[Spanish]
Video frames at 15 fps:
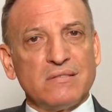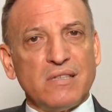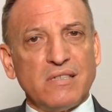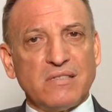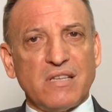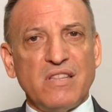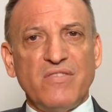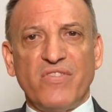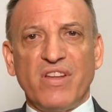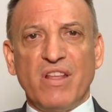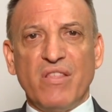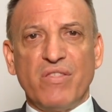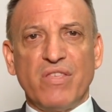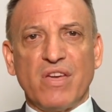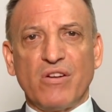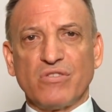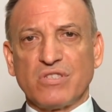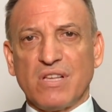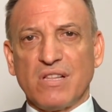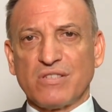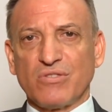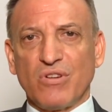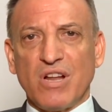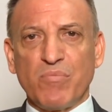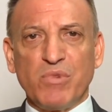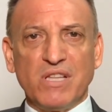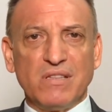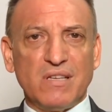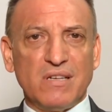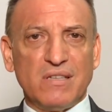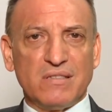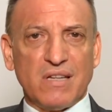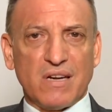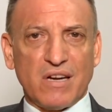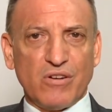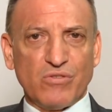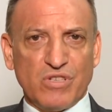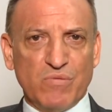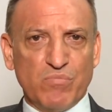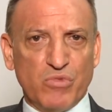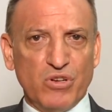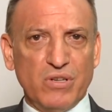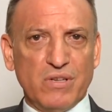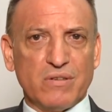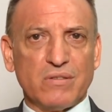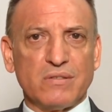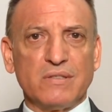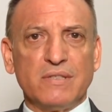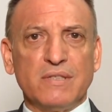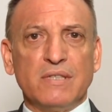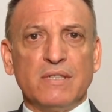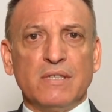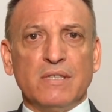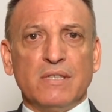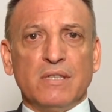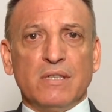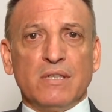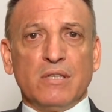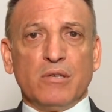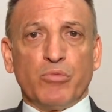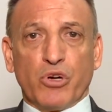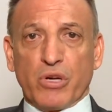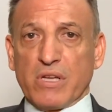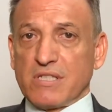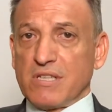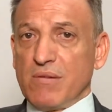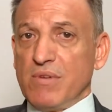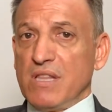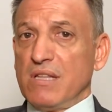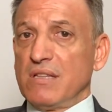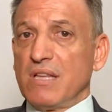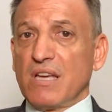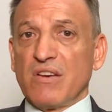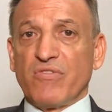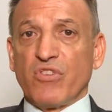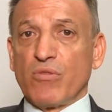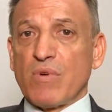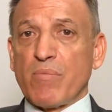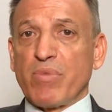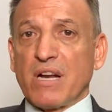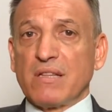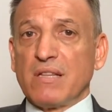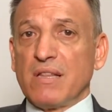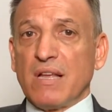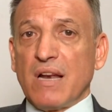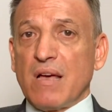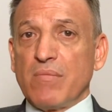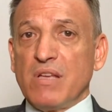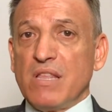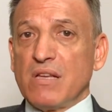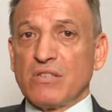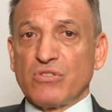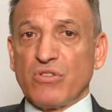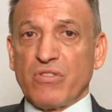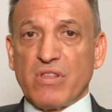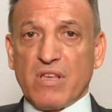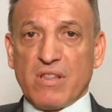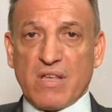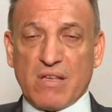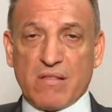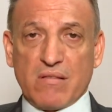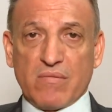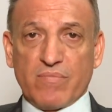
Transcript: Esta diferencia no se da solamente en el terreno simbólico, porque es evidente que forma parte de la vida en sociedad.